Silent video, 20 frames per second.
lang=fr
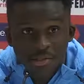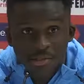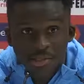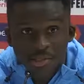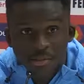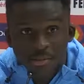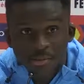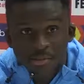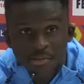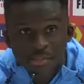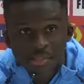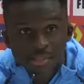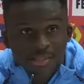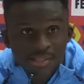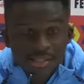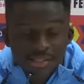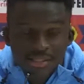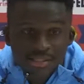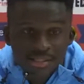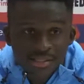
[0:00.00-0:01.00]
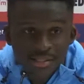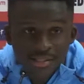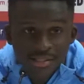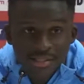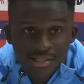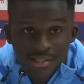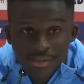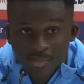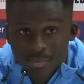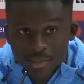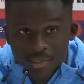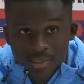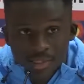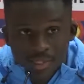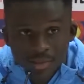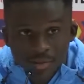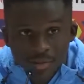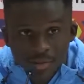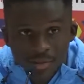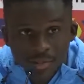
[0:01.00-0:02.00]
je suis très content de cette
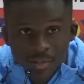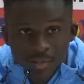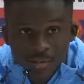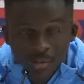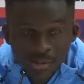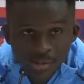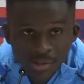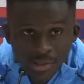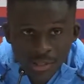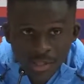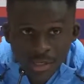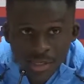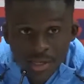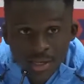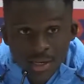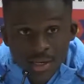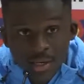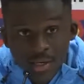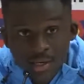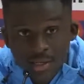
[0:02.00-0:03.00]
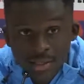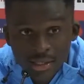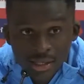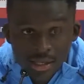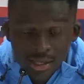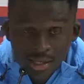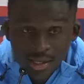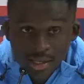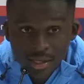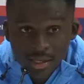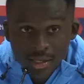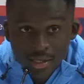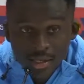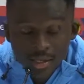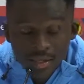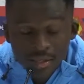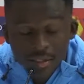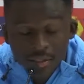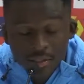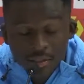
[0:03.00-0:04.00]
prestation d'abord.
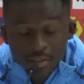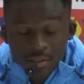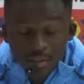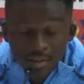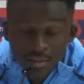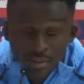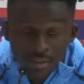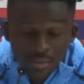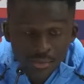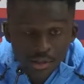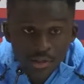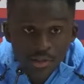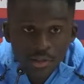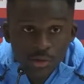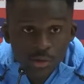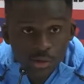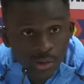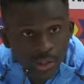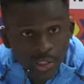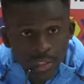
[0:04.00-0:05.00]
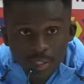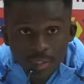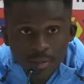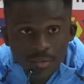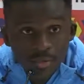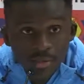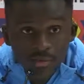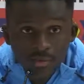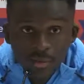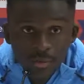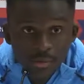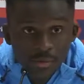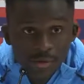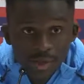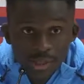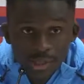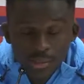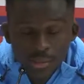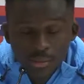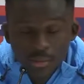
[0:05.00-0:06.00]
Je remercie toute l'équipe
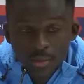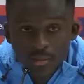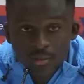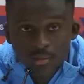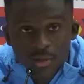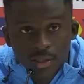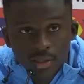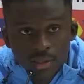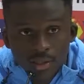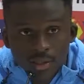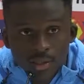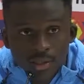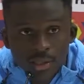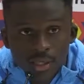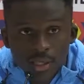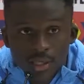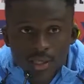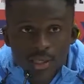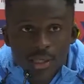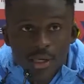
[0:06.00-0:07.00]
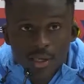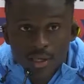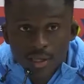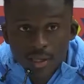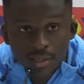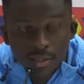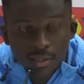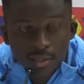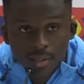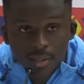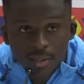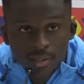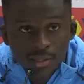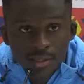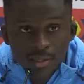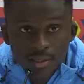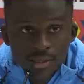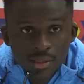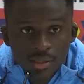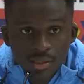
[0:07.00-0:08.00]
de m'avoir euh, aidé à
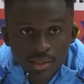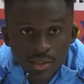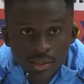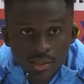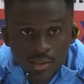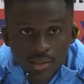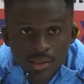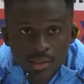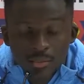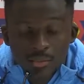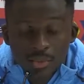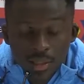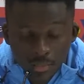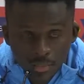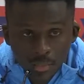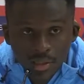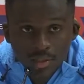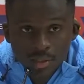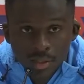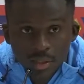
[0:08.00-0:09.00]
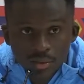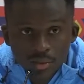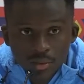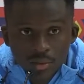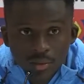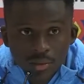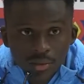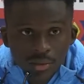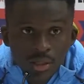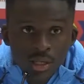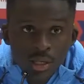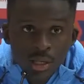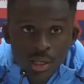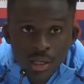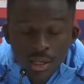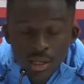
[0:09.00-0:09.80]
réaliser cette, euh, cette belle prestation.